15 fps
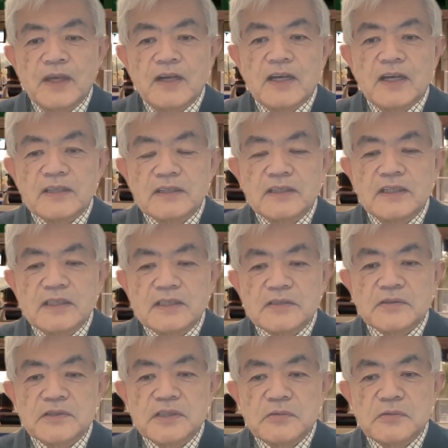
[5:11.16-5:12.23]
があって、
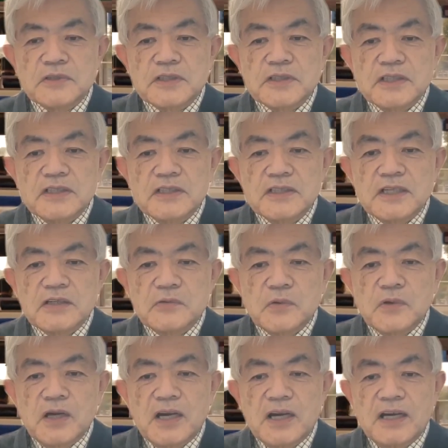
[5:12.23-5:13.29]
そしてこちらに車
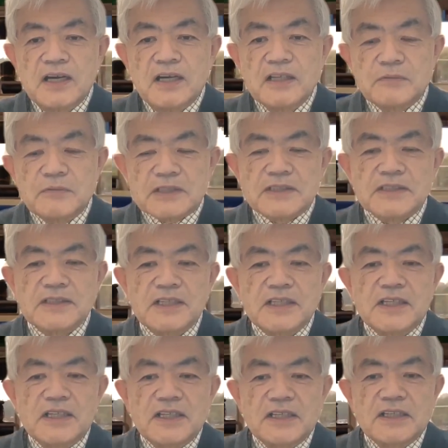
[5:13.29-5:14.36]
庫があります。
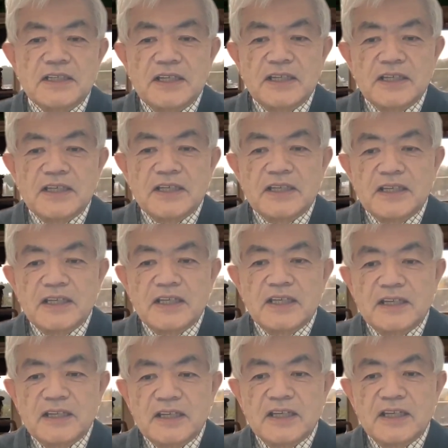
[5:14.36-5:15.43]
で、
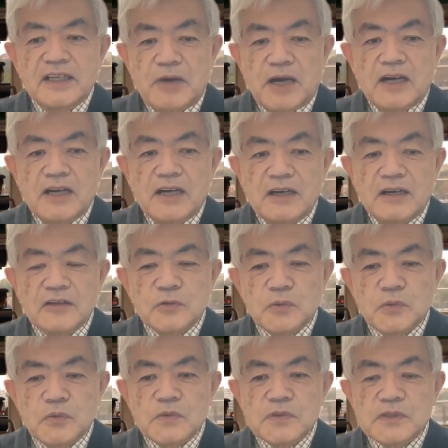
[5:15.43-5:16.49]
えー、今あ
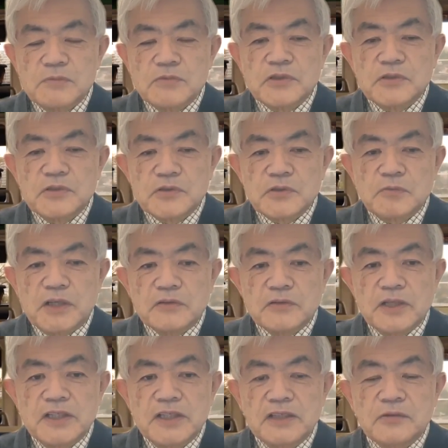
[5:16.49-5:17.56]
の、西武球場前
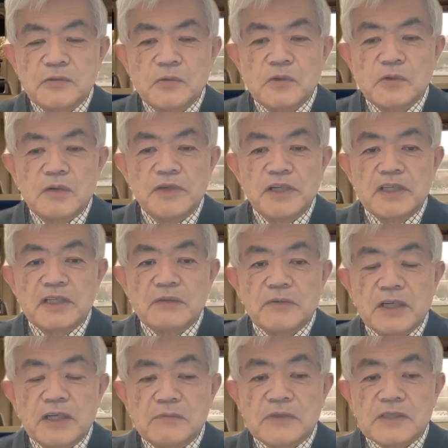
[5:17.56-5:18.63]
の駅の方が見えて
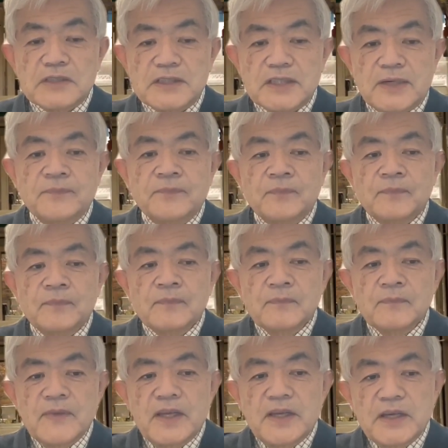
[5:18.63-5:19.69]
まいりました。
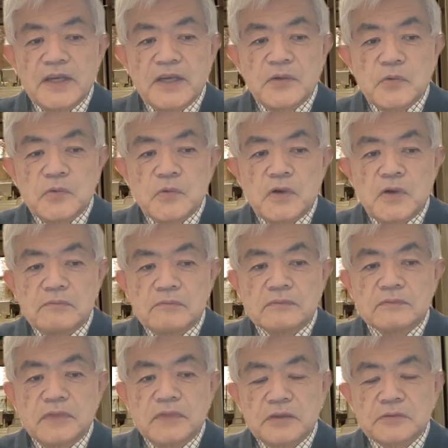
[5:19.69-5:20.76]
えー、ここは、
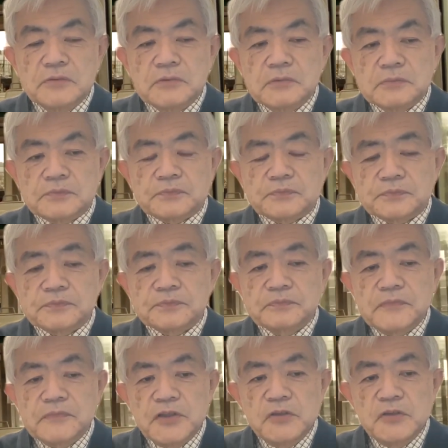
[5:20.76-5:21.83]
あの、
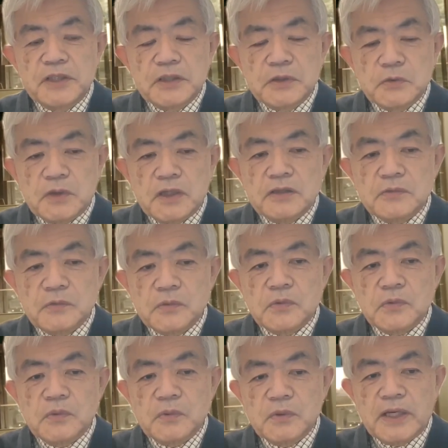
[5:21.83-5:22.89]
まあ、有名なのは、あ
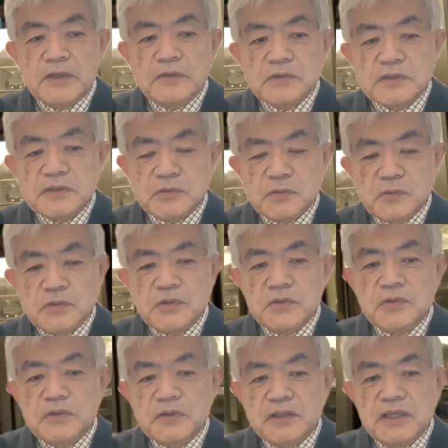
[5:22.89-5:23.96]
の、ライオンズの
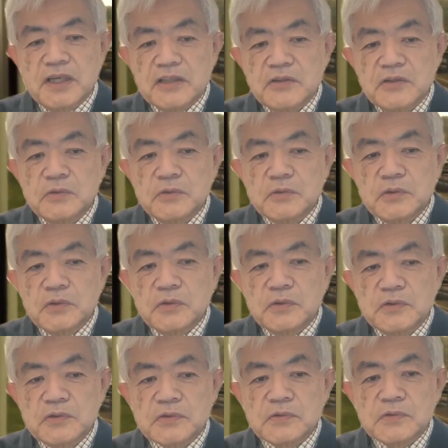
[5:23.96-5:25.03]
野球の時の
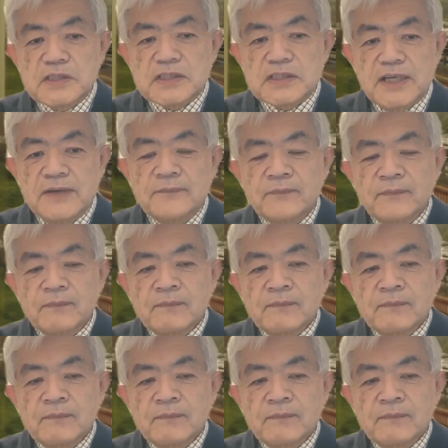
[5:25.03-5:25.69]
輸送ですね。